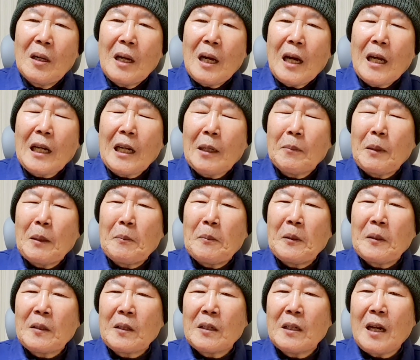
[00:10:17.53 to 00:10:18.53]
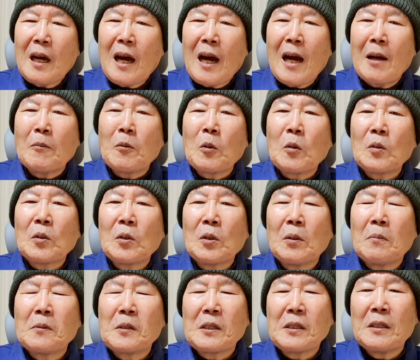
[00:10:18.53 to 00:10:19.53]
하나님 앞에 들을 아무것도
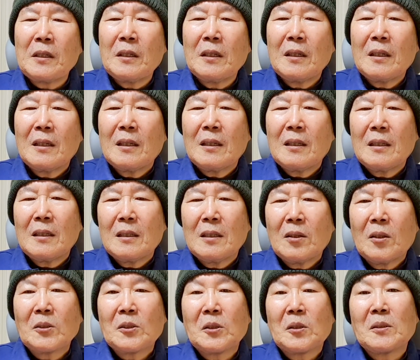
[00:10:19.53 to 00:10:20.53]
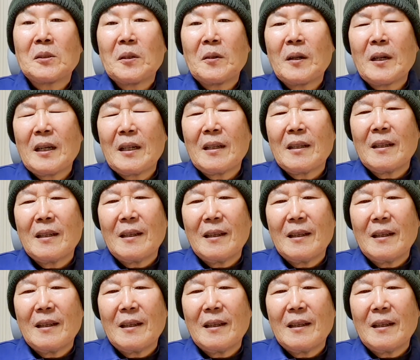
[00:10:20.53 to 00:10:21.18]
없이 허성세월한